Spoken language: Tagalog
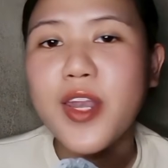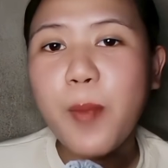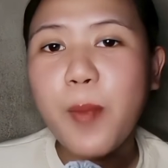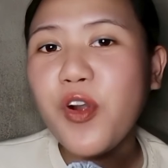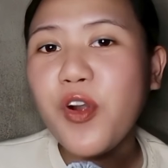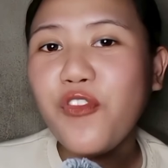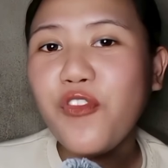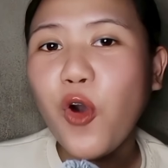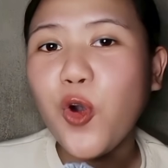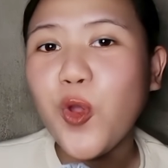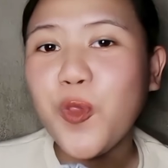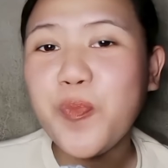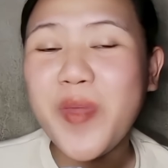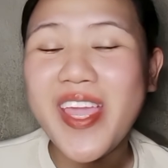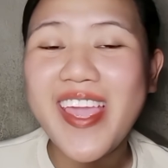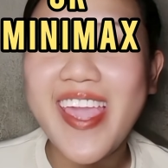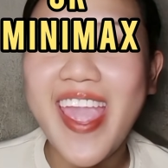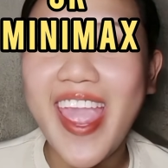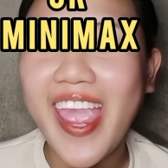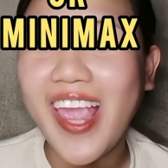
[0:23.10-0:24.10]
Number 4 will
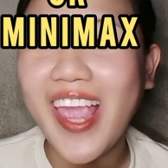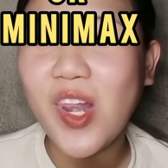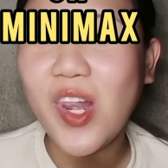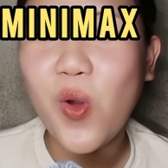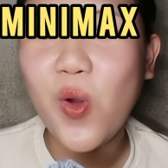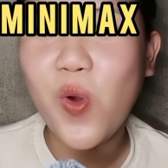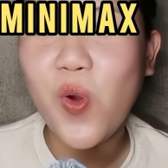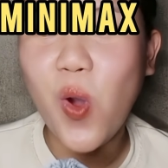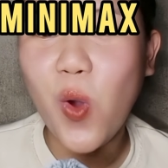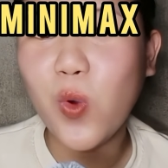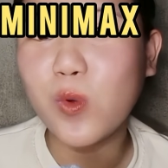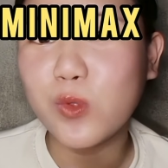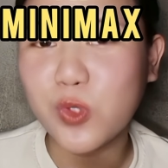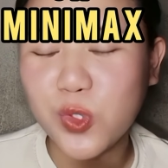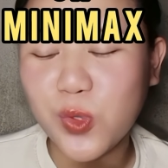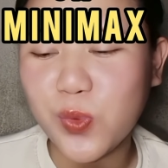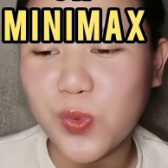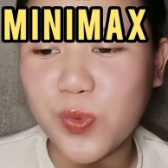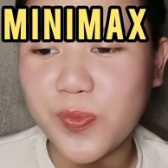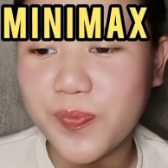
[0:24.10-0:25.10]
be Halo
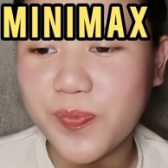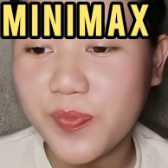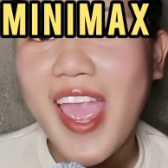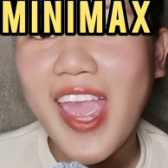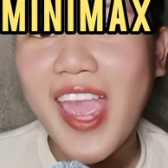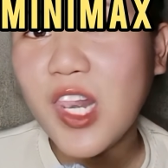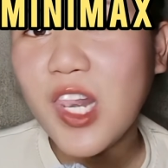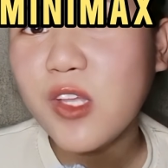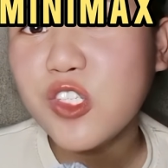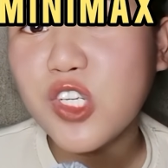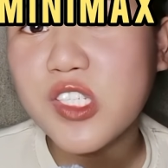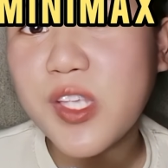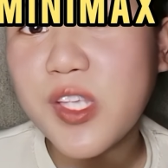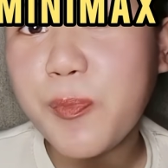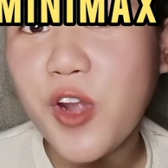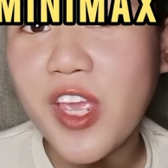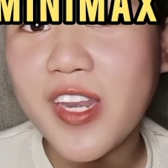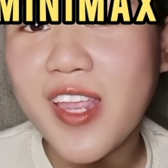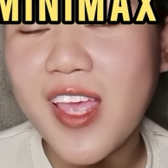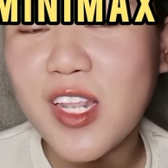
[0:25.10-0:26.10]
O2. Halo just
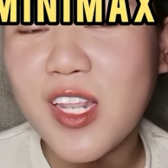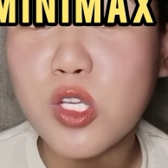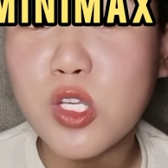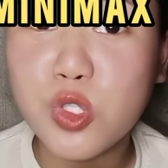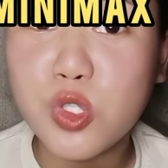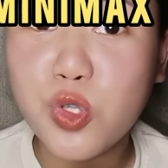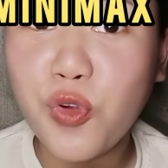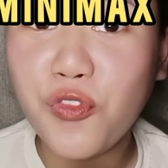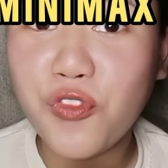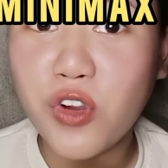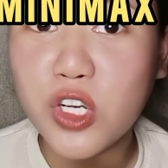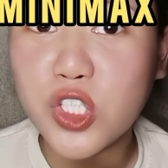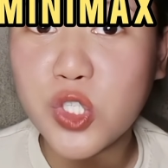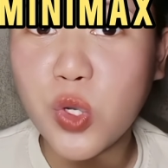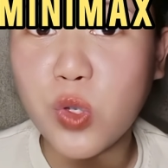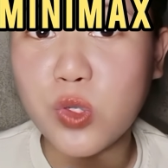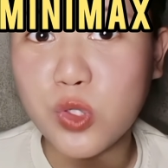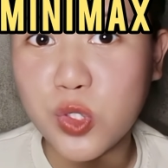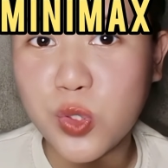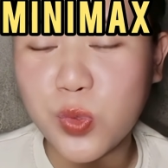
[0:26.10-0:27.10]
upgraded to
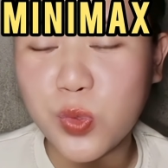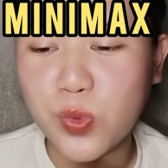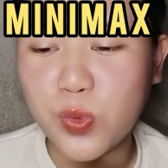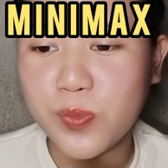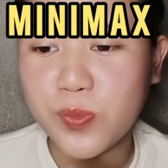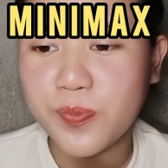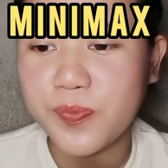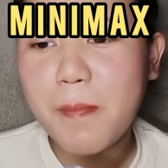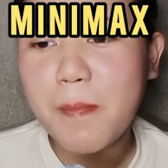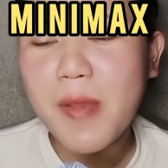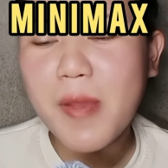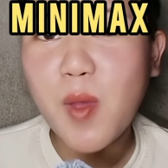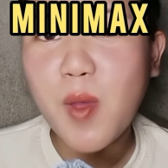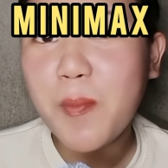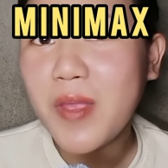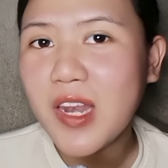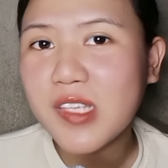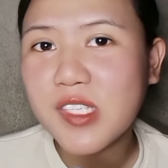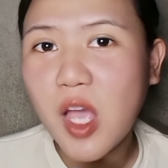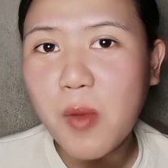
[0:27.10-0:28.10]
version 2 mas
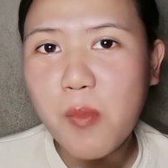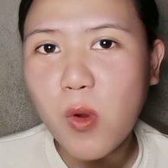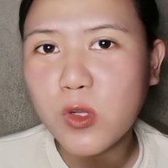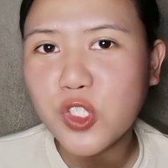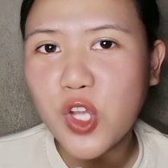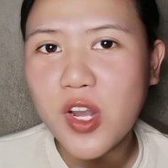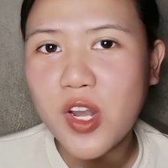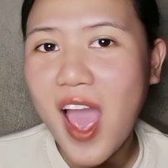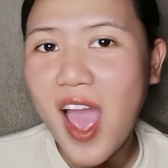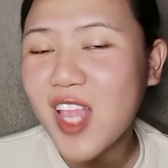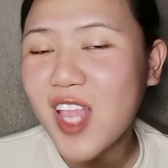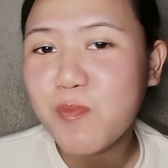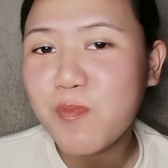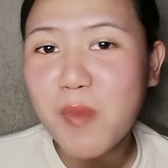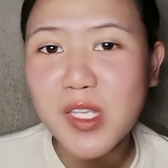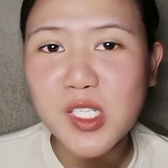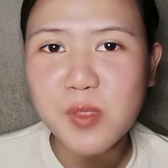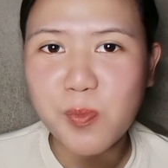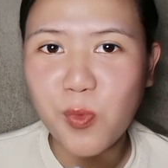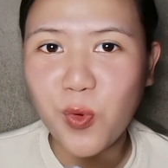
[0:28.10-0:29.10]
mabilis ang motion at
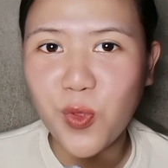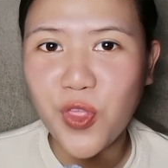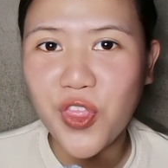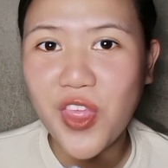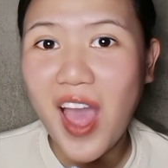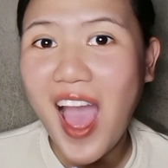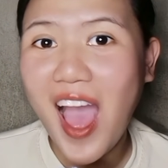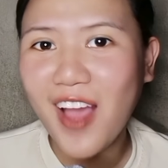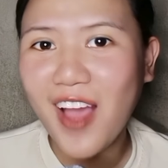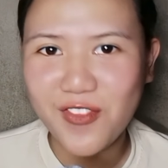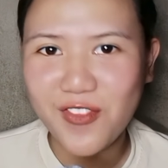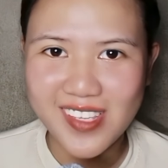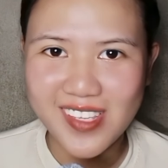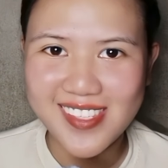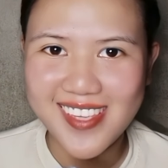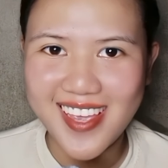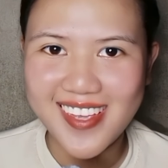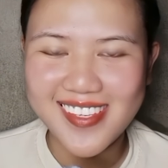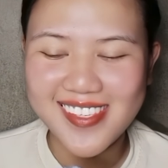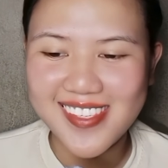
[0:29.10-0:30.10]
mas smooth ang
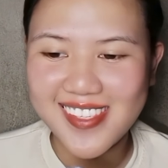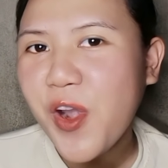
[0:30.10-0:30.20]
physics.